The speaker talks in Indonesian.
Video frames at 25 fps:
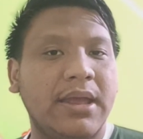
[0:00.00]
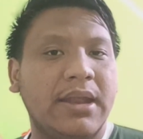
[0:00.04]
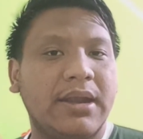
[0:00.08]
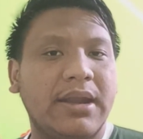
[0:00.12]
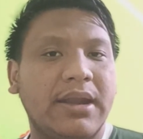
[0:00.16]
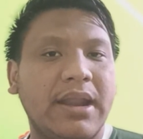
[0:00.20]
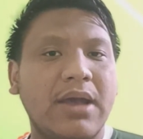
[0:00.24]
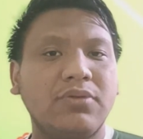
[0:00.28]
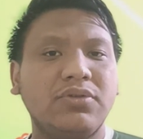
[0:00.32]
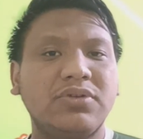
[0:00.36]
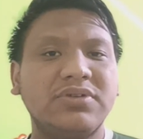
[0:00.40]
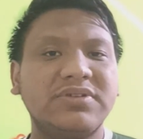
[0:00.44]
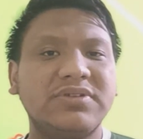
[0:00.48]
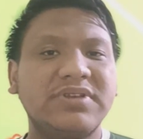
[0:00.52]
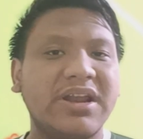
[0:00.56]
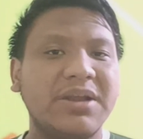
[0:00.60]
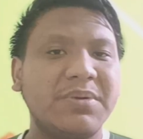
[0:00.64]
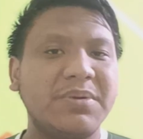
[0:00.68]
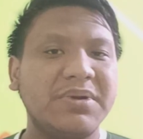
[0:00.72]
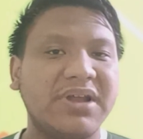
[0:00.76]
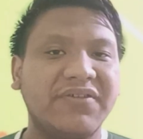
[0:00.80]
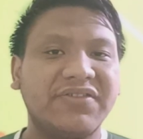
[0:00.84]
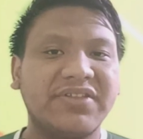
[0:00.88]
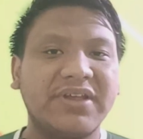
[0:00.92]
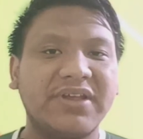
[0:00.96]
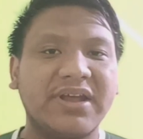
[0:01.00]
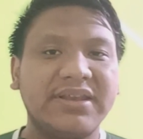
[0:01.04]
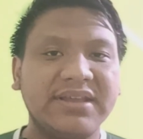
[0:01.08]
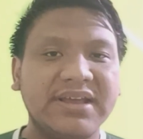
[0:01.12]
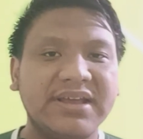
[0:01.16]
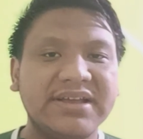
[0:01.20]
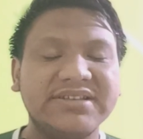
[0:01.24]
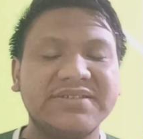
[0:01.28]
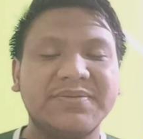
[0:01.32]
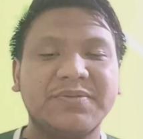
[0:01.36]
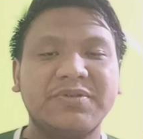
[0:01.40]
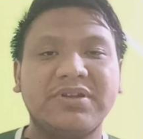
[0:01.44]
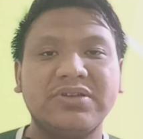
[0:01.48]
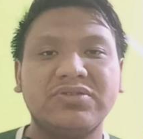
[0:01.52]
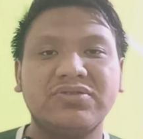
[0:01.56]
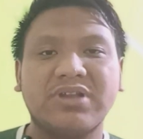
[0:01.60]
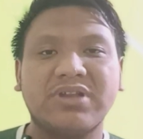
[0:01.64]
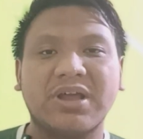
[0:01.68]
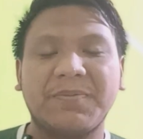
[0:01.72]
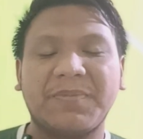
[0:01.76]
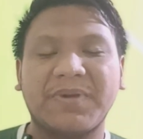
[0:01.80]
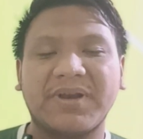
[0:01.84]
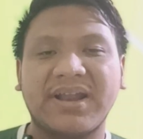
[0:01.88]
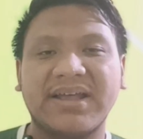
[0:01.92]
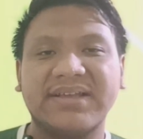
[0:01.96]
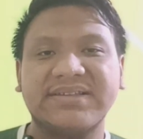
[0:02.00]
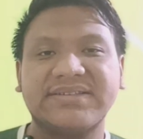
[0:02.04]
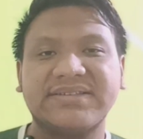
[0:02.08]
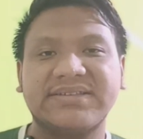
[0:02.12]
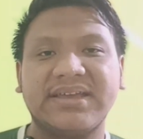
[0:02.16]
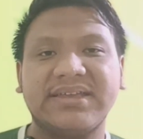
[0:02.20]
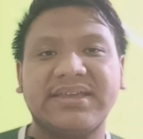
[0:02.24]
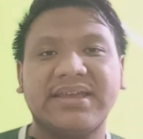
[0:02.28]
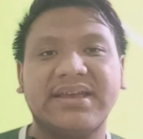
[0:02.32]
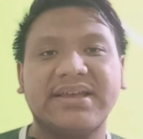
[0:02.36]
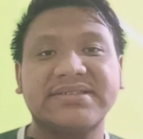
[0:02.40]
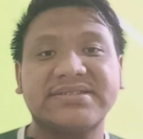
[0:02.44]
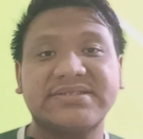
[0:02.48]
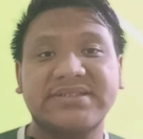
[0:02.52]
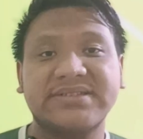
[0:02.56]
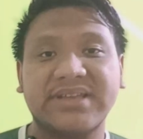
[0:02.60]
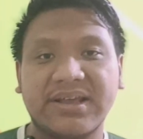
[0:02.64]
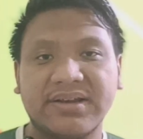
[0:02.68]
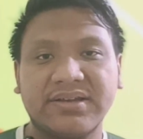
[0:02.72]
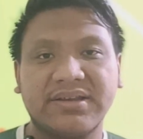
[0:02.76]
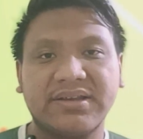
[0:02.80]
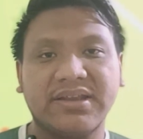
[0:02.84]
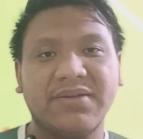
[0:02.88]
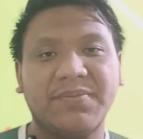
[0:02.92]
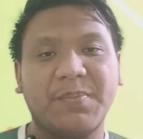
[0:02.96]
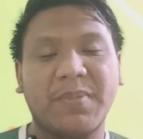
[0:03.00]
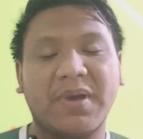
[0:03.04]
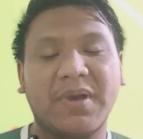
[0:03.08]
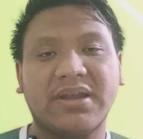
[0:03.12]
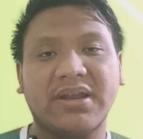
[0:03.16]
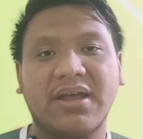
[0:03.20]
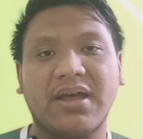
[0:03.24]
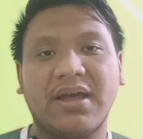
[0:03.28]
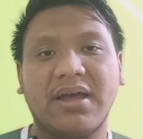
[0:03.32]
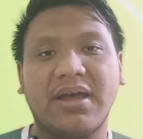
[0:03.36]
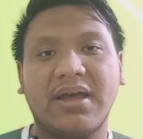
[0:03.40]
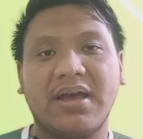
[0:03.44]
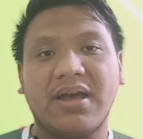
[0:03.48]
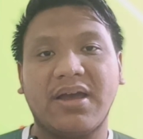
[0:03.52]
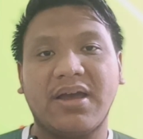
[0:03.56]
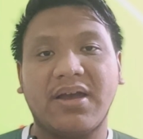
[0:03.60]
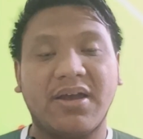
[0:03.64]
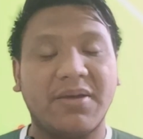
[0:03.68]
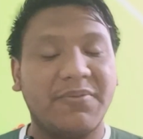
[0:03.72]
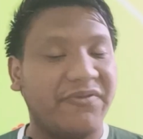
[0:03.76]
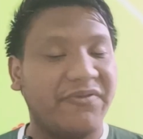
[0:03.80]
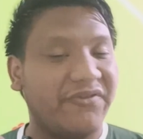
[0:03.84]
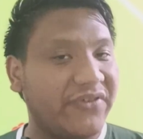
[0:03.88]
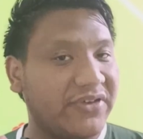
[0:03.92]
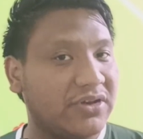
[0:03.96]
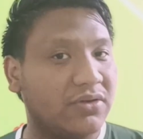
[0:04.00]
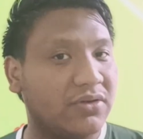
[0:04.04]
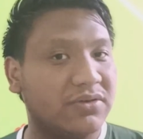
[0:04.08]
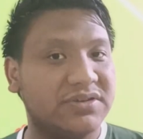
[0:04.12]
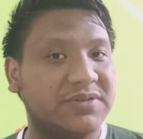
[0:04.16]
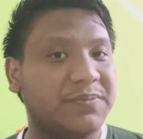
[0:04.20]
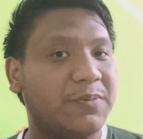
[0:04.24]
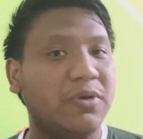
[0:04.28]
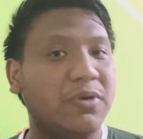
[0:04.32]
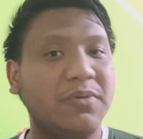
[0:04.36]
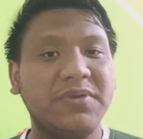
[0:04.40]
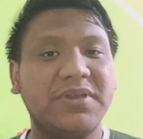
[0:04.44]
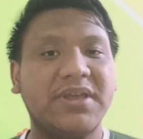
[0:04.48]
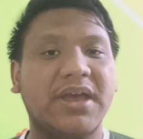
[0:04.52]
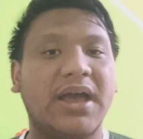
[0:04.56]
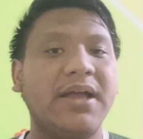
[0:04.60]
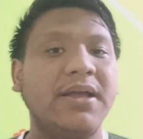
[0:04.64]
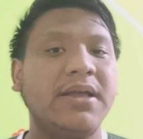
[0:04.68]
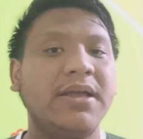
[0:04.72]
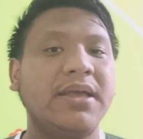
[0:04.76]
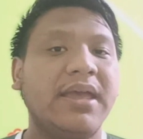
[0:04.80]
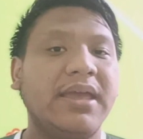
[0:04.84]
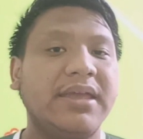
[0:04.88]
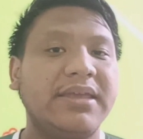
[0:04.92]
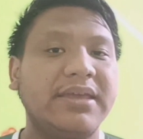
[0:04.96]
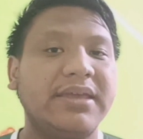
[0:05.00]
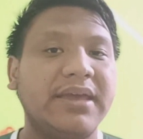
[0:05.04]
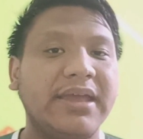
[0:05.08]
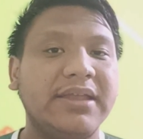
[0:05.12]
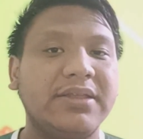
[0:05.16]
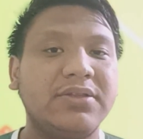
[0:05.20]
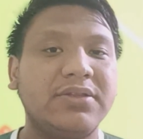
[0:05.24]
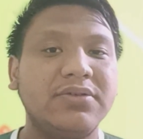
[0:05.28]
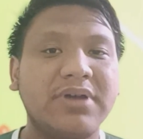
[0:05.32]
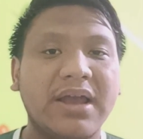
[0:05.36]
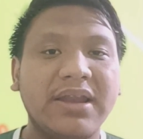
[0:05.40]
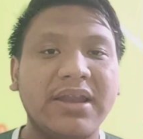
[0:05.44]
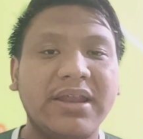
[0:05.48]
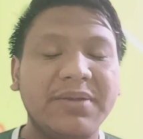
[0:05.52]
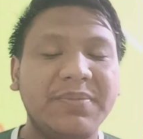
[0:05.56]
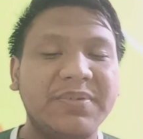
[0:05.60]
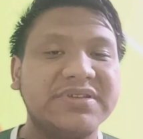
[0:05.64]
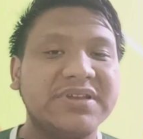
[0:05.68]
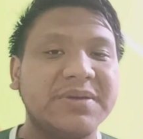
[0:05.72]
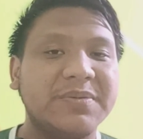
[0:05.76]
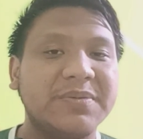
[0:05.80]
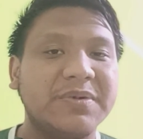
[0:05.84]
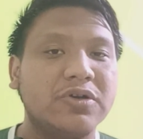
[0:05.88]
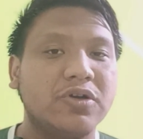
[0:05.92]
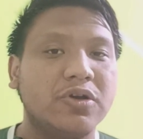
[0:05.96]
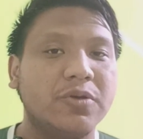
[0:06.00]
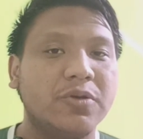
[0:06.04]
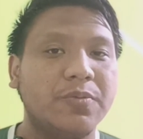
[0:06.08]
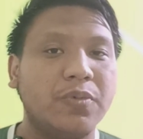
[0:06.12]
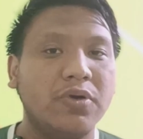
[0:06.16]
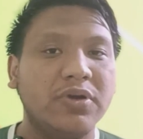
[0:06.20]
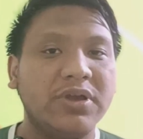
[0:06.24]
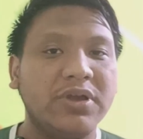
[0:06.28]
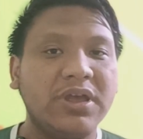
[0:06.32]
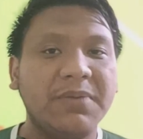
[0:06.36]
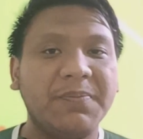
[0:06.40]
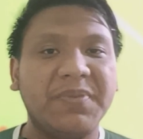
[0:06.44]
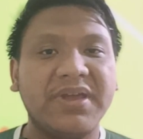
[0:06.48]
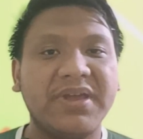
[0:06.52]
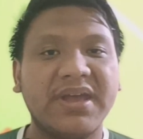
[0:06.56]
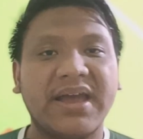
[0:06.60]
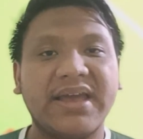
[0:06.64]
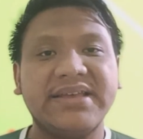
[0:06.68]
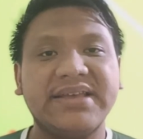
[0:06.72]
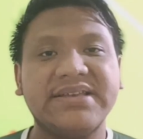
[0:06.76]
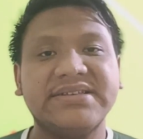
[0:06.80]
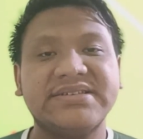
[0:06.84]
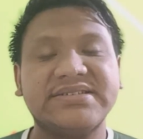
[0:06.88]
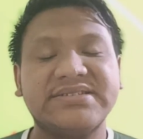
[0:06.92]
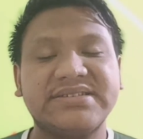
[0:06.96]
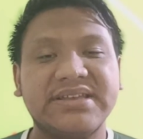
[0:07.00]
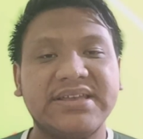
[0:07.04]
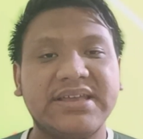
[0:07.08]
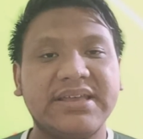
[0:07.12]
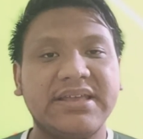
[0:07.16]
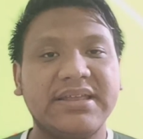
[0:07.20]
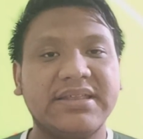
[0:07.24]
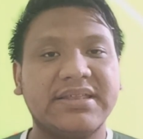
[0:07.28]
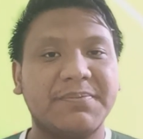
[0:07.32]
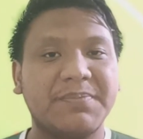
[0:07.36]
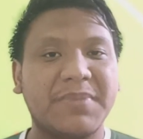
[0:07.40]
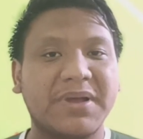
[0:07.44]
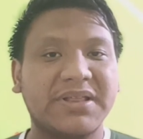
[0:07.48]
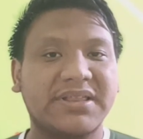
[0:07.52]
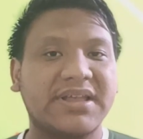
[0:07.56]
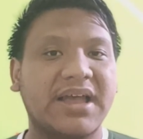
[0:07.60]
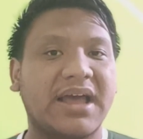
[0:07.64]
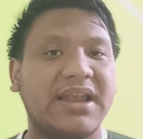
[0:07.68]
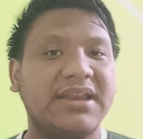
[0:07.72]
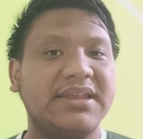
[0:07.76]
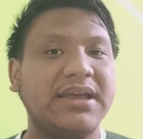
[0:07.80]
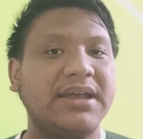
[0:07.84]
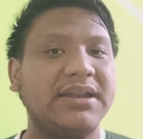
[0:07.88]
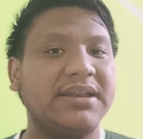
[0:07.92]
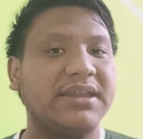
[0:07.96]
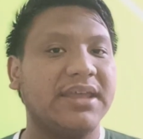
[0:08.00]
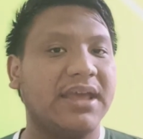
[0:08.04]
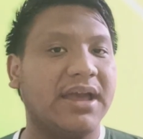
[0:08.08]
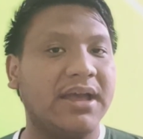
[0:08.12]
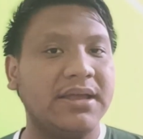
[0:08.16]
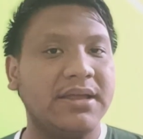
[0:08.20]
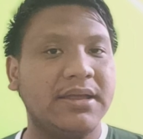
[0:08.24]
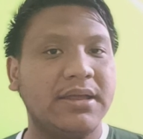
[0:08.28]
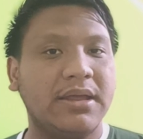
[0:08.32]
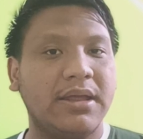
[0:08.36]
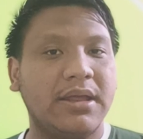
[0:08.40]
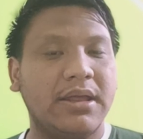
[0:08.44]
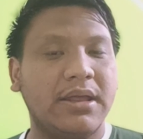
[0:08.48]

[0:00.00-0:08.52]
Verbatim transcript: Nah untuk cara mendaftarnya sebenarnya sudah pernah saya share di pada video sebelumnya yaitu kalian bisa menghubungi PIC tempat kalian ya.